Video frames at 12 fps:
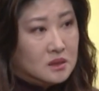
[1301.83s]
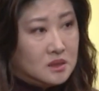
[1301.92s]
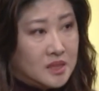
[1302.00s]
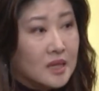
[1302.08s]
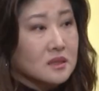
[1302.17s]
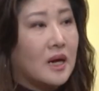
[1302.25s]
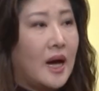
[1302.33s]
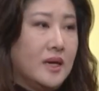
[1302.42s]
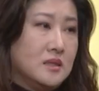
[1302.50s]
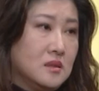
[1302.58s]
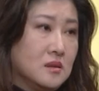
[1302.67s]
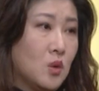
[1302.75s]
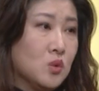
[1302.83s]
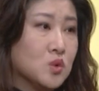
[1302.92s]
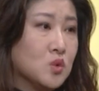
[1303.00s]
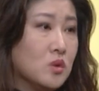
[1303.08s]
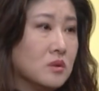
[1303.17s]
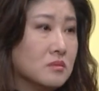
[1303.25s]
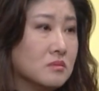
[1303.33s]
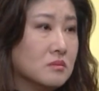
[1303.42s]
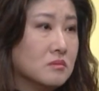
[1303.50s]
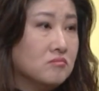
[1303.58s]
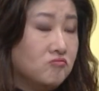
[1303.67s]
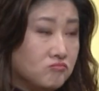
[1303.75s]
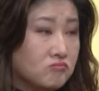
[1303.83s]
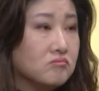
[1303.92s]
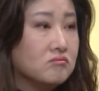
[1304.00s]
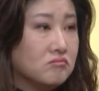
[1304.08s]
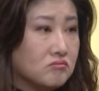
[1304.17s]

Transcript: 这样的孩子工作，对，太好